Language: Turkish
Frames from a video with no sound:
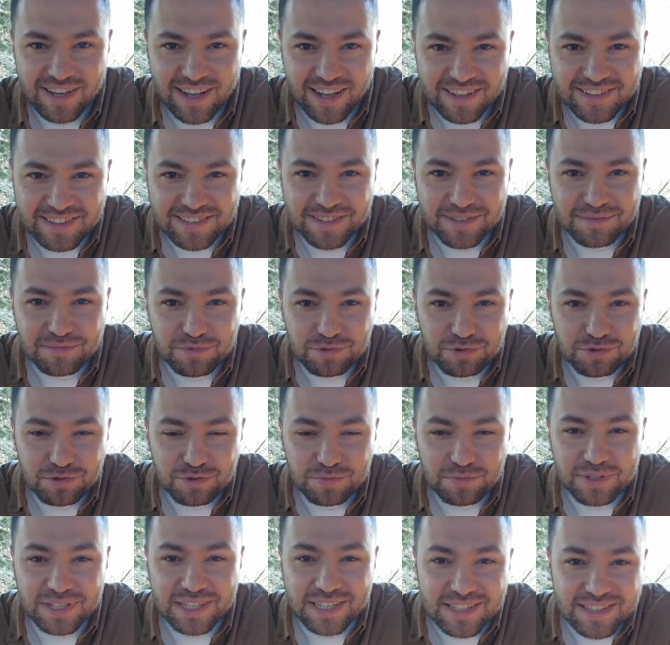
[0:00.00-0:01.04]
kalktığım
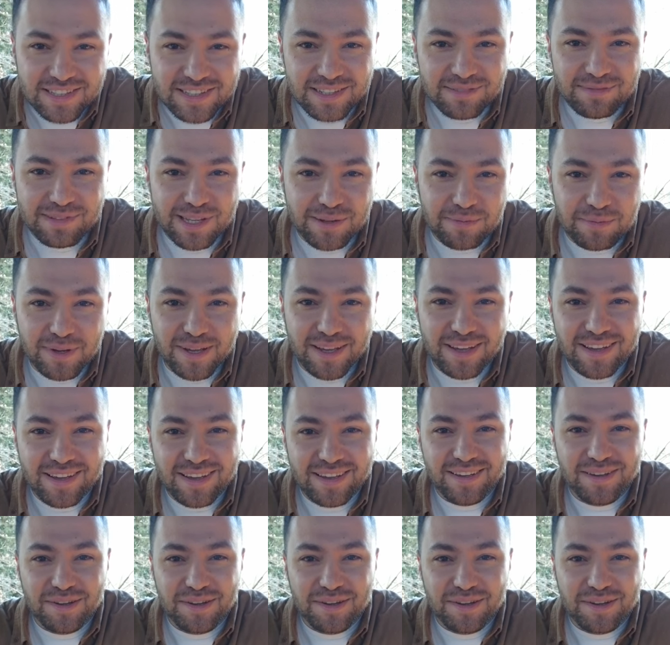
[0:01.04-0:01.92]
üstümü giydiğim gibi